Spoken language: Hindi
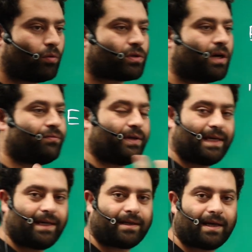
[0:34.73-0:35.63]
ऑफ
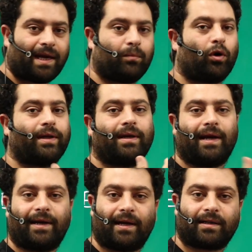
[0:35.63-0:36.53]
हीट एक बॉडी
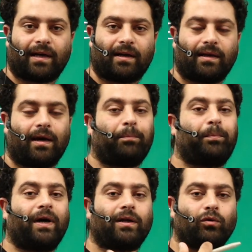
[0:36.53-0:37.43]
रेडिएट कर रही है
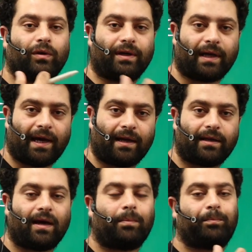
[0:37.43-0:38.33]
पर यूनिट
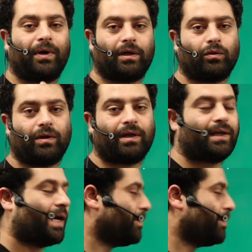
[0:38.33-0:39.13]
एरिया पर यूनिट टाइम